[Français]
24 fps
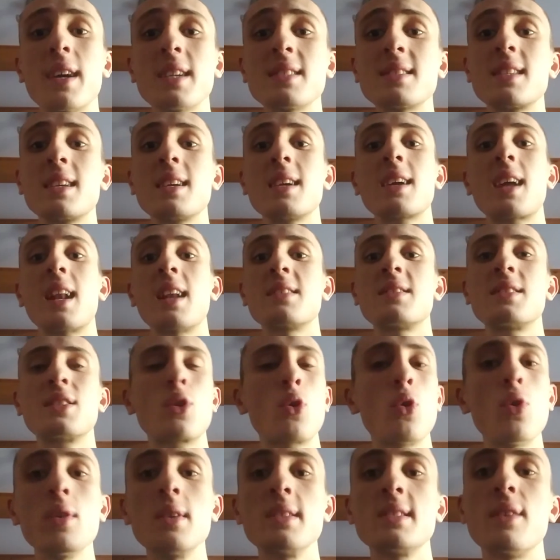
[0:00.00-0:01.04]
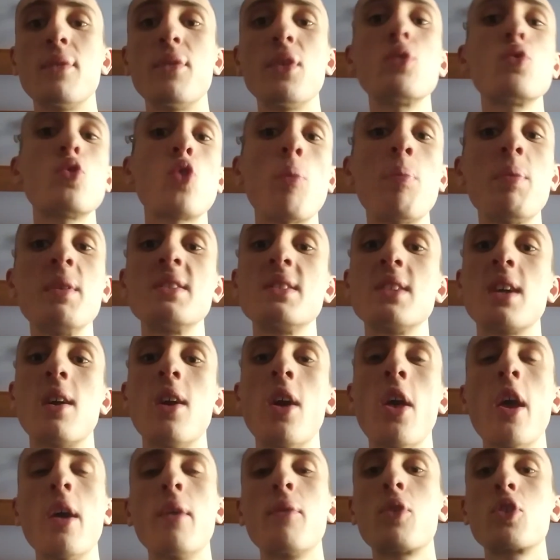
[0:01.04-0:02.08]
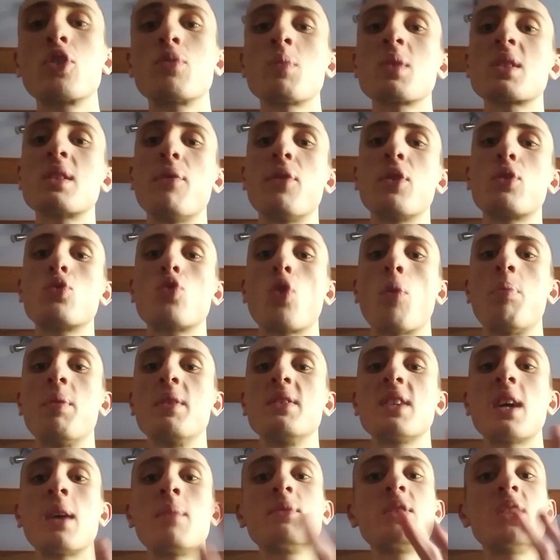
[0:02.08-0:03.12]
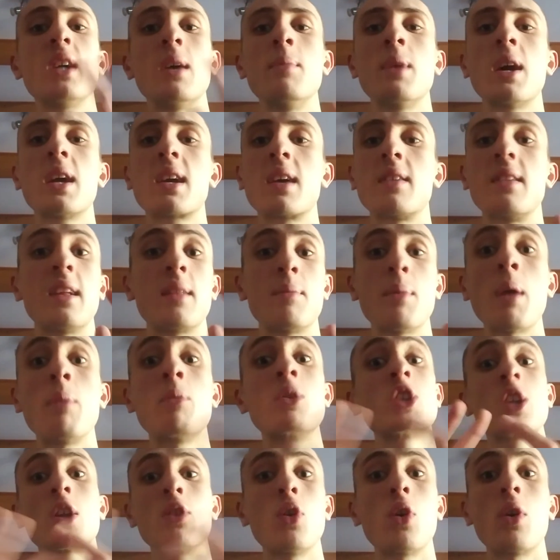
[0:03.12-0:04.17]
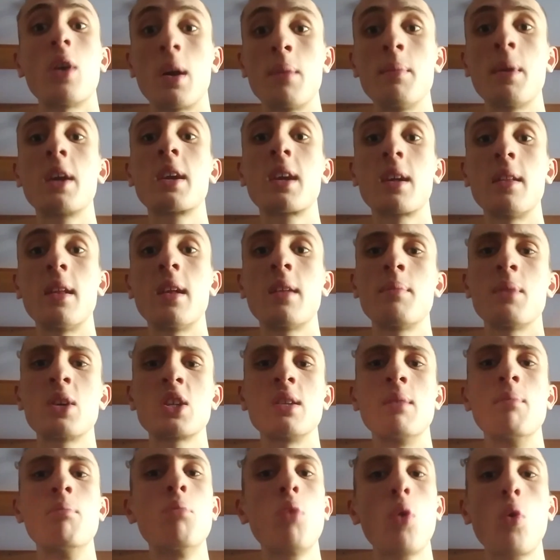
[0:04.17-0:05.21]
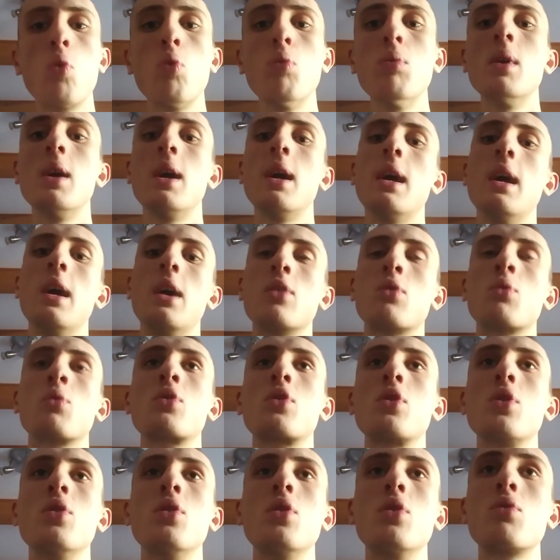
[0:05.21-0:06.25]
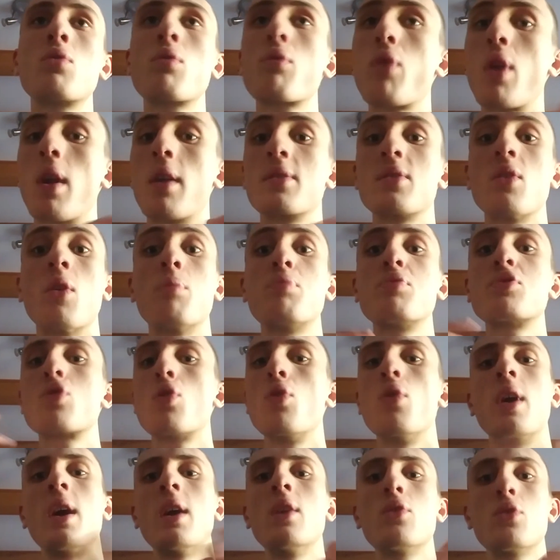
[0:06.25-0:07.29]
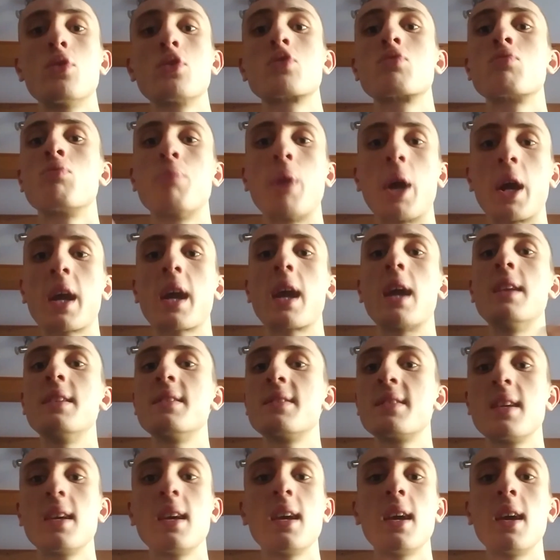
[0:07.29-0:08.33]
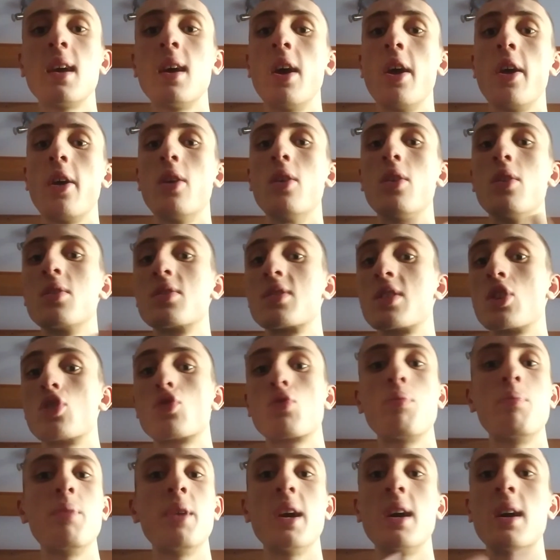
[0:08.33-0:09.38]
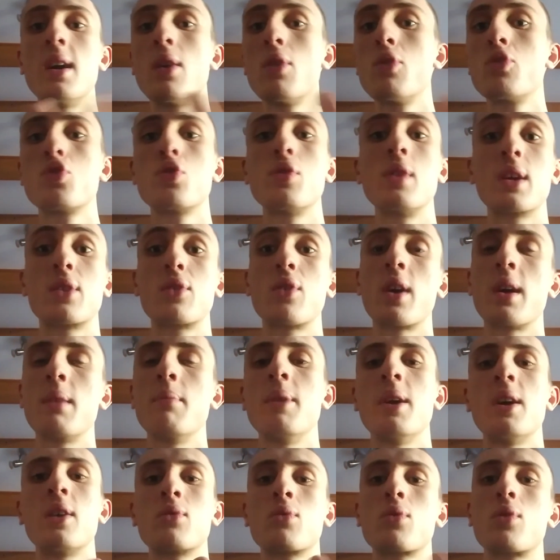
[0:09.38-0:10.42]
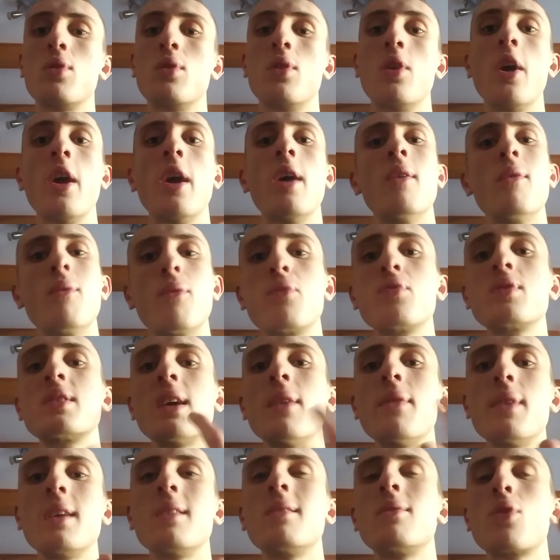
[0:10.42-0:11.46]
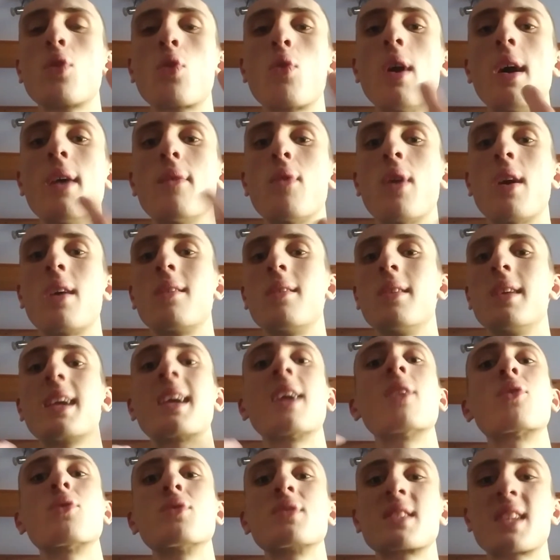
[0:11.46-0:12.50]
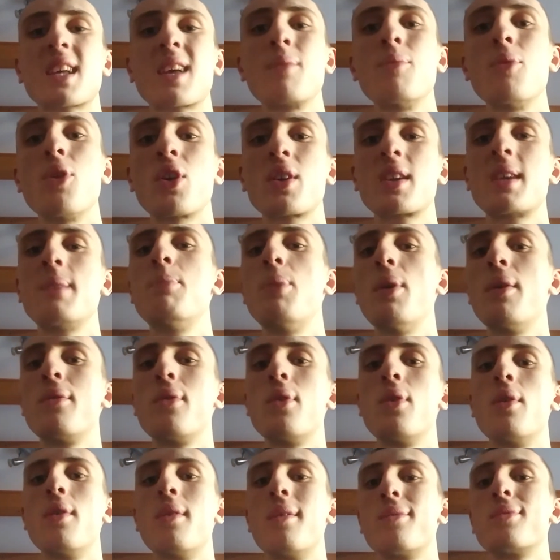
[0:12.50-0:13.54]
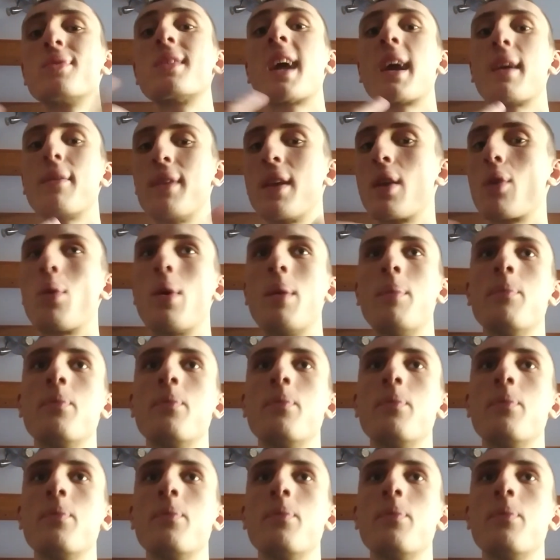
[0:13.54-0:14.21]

c'est classico et ça fait toujours plaisir. Franchement, ça fait toujours plaisir un petit American Nightmare. Moi, j'adore American Nightmare, j'aime beaucoup. Donc, euh, donc voilà. En plus, le 1 et le 2 sont bien réalisés, ça joue bien, le jeu d'acteur est bien. Donc, vous avez de quoi avoir. Il y a quelques streamers qui peuvent vous terrifier, quoi.